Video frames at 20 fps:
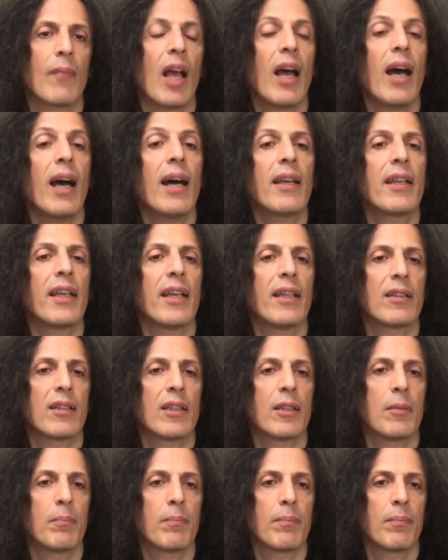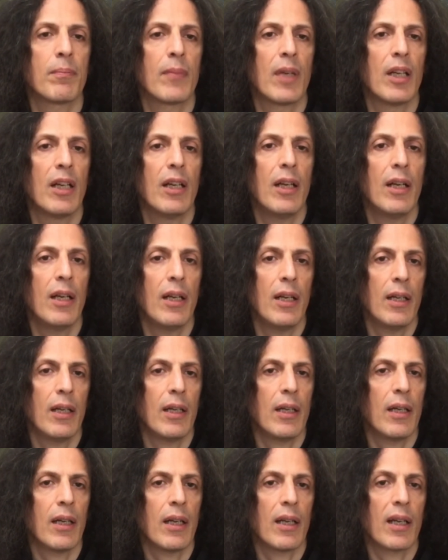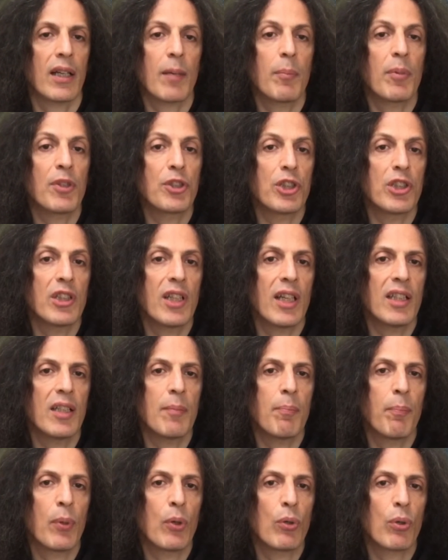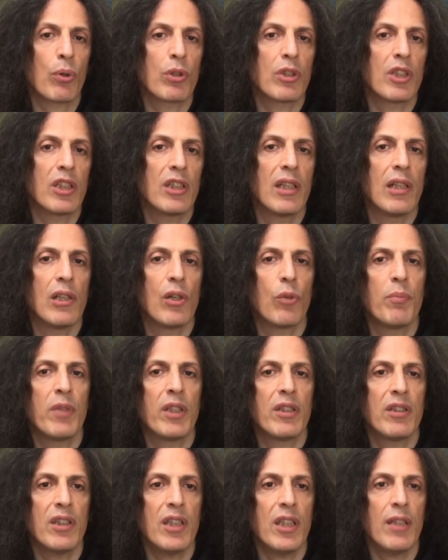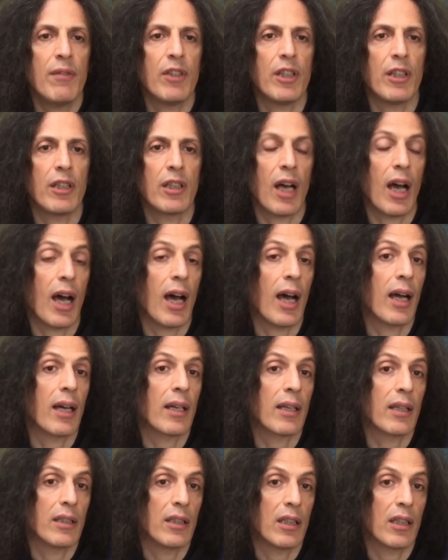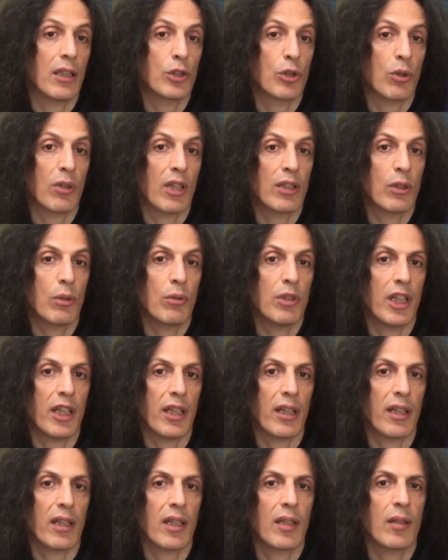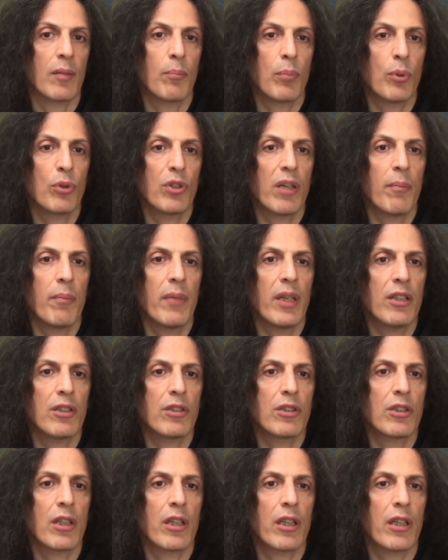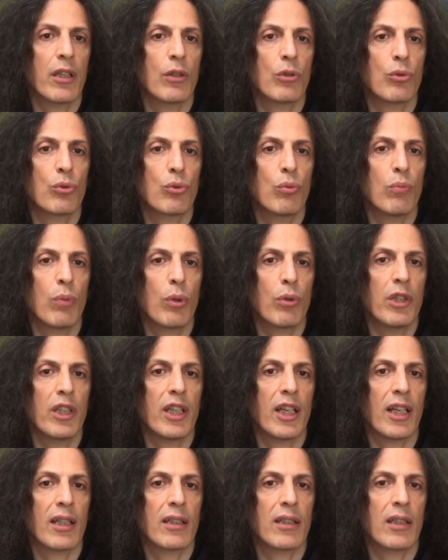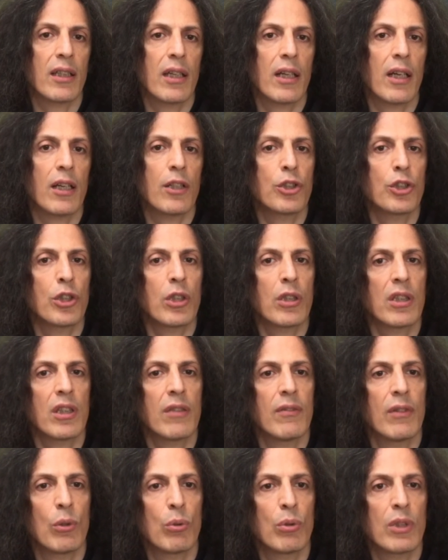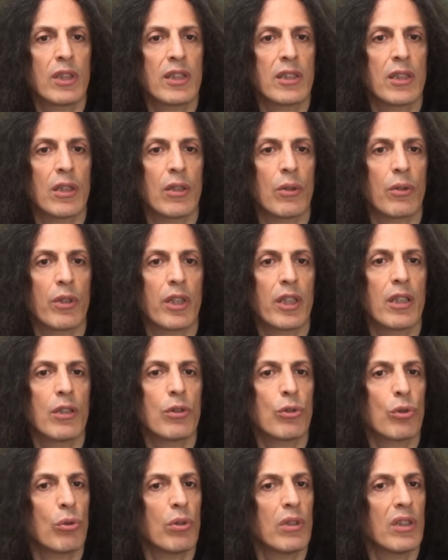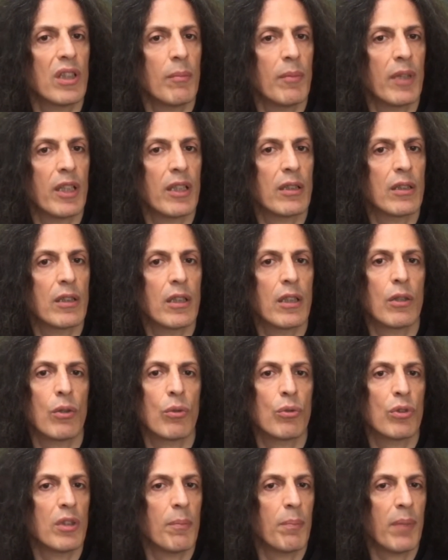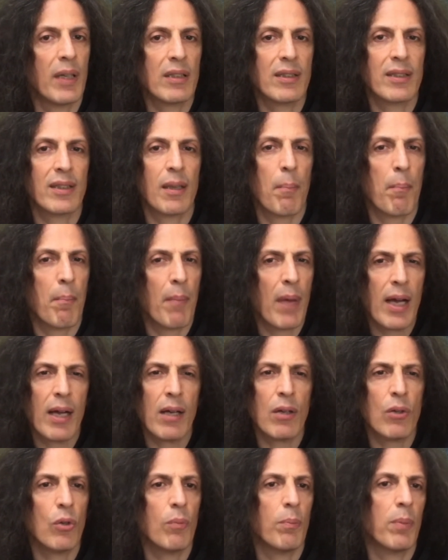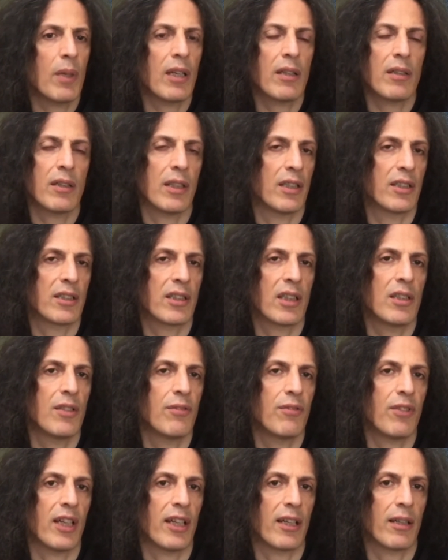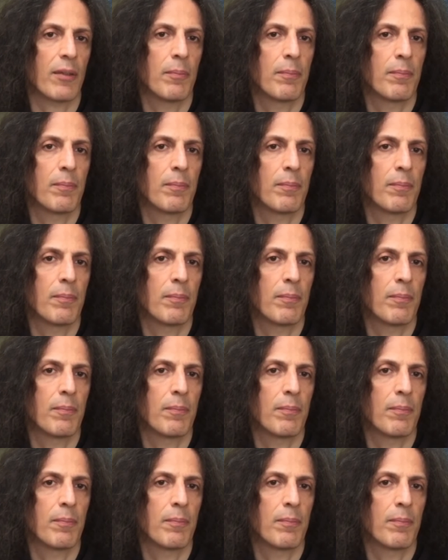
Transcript: Ariete. La capacità di porti degli obiettivi anche nella giornata odierna, potrebbe essere subordinata a certe valutazioni che solitamente non ti passa manco per la testa di fare.